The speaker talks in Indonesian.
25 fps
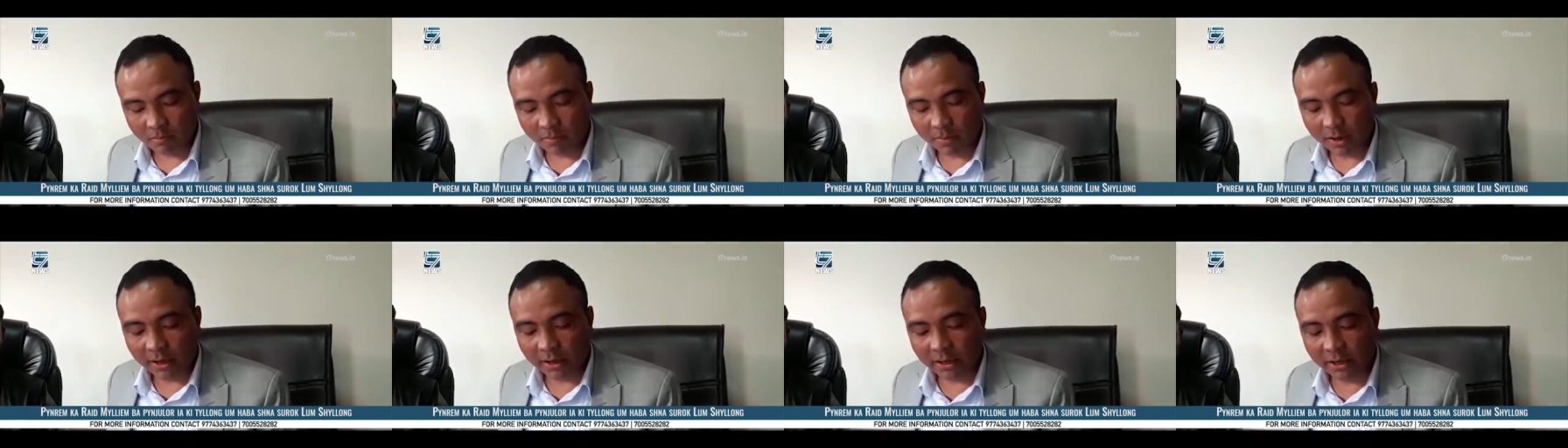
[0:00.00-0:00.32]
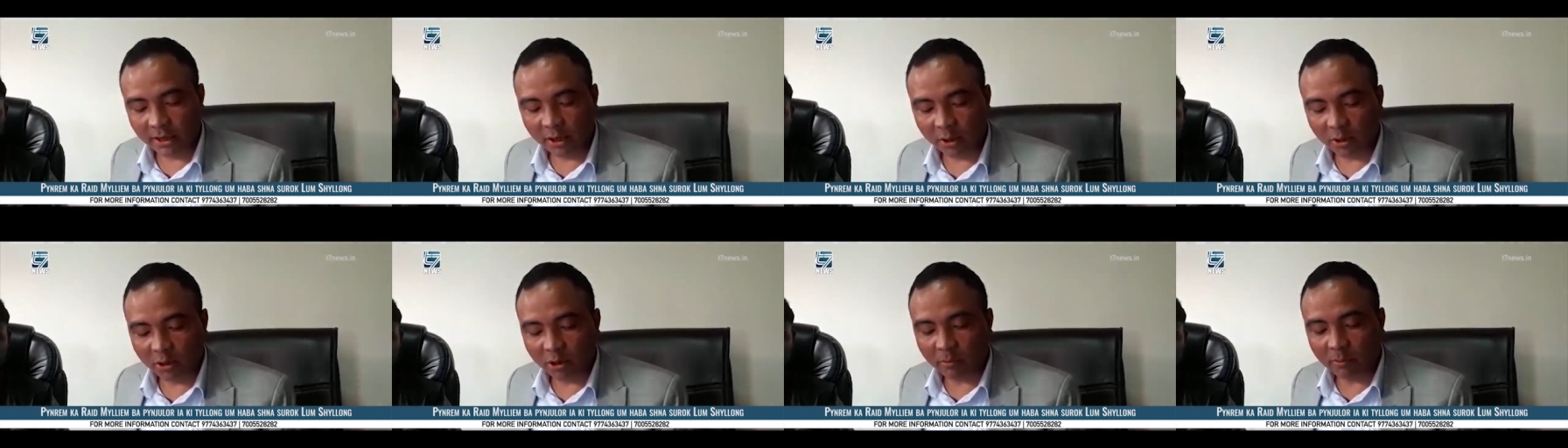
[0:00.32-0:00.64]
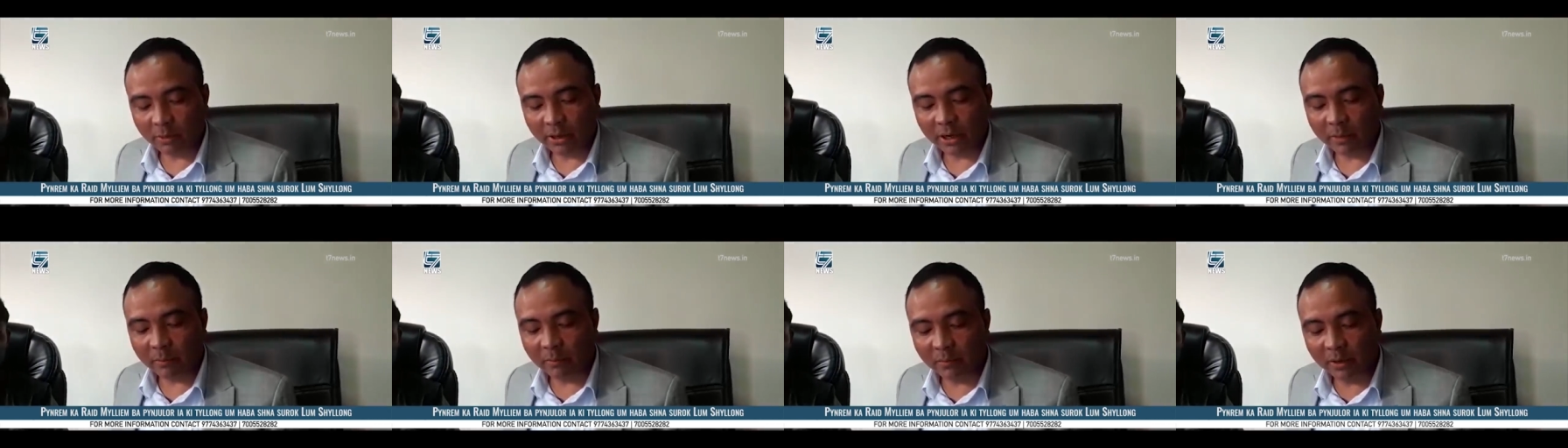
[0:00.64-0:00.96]
maka de ke
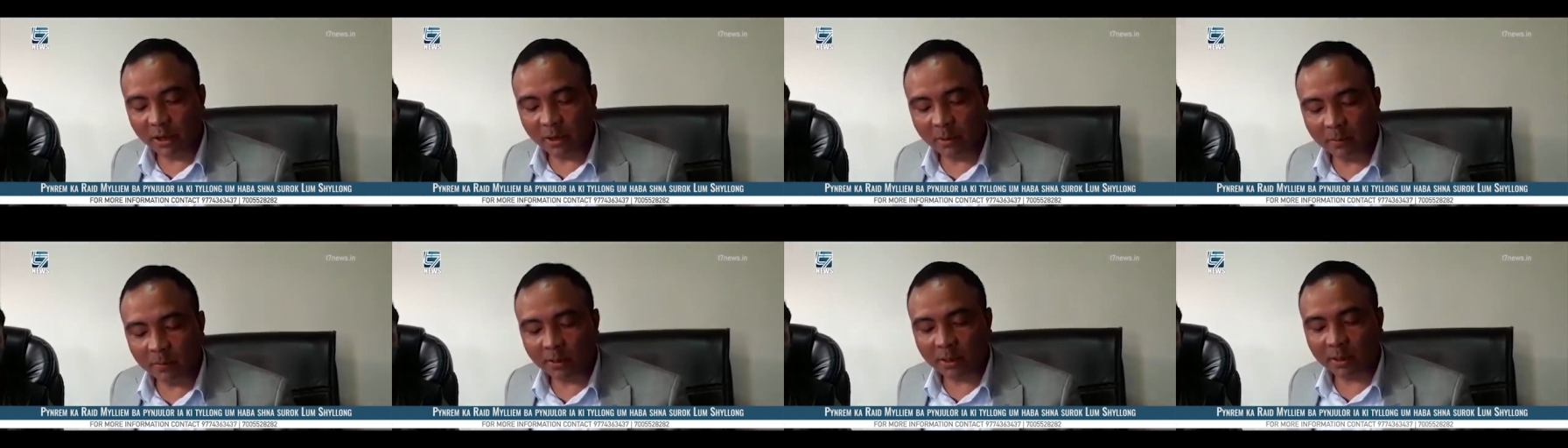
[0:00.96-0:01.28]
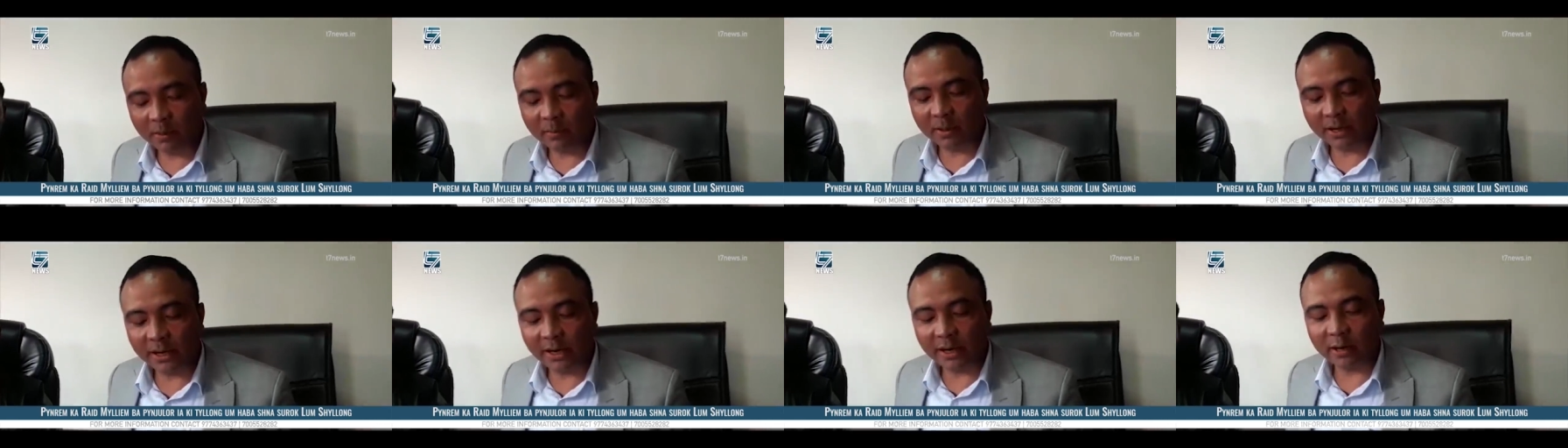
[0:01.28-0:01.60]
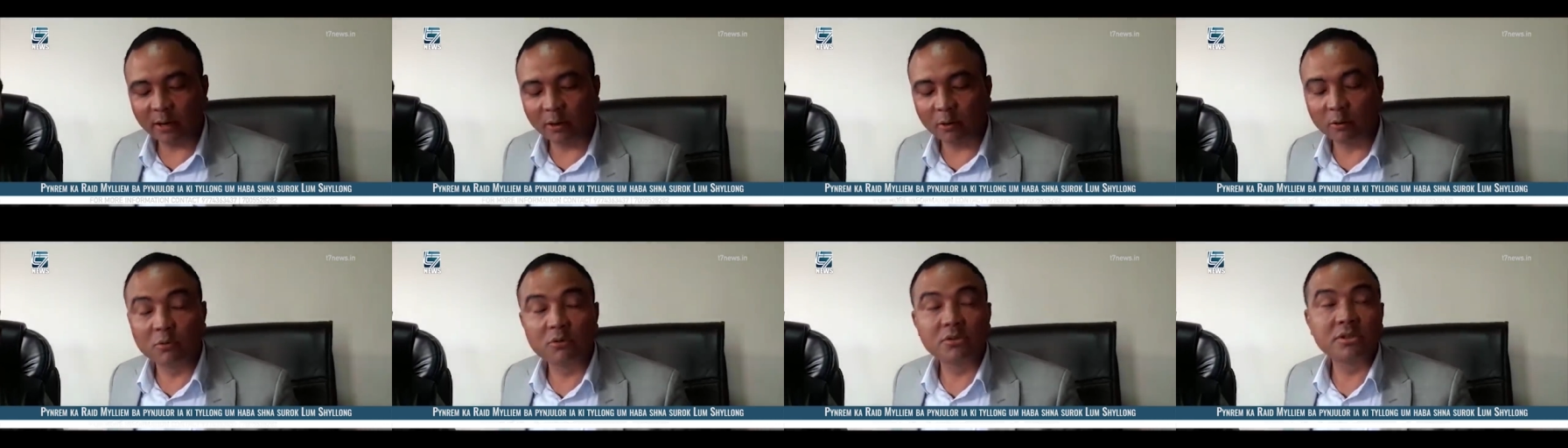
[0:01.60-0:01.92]
dobar miliam ke bla e
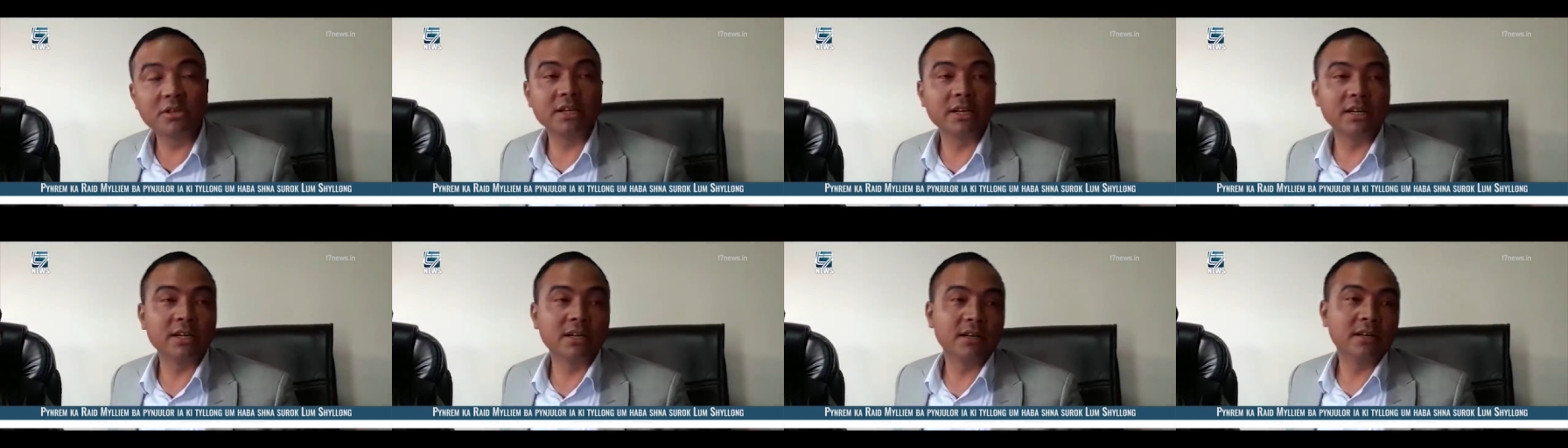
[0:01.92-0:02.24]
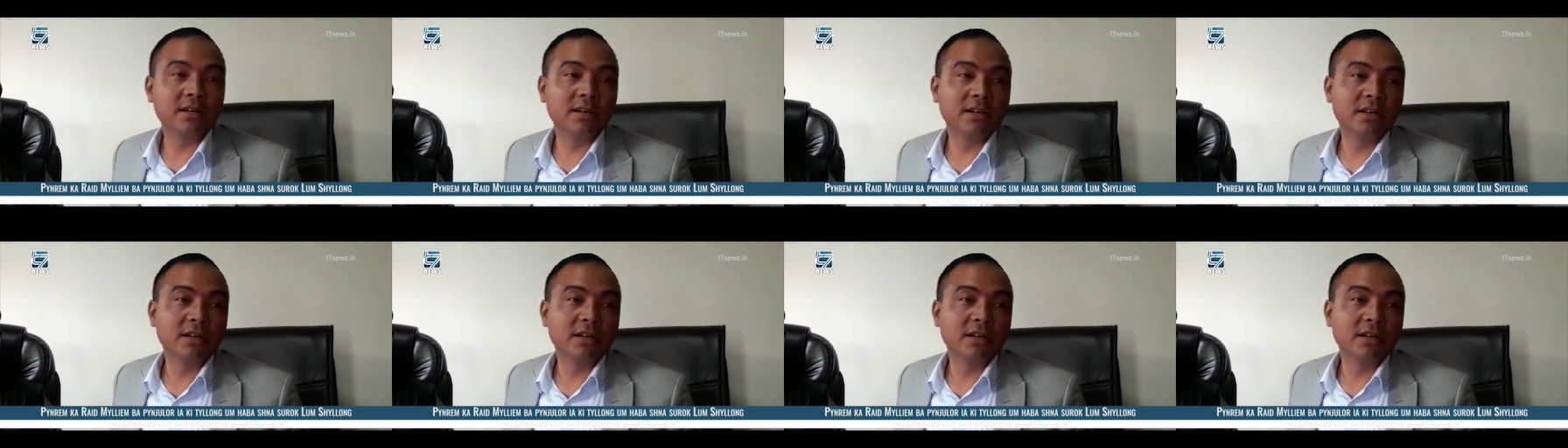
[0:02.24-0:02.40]
rusi